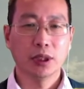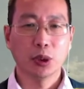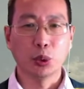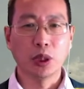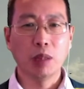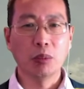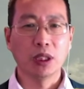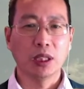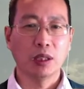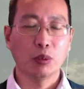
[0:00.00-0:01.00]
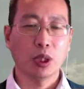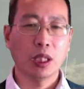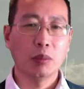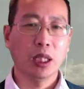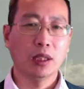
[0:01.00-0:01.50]
九千美金，我
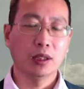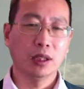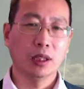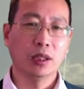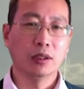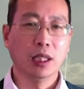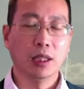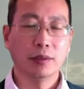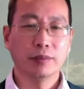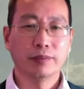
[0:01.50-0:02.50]
可以买辆车，是吧？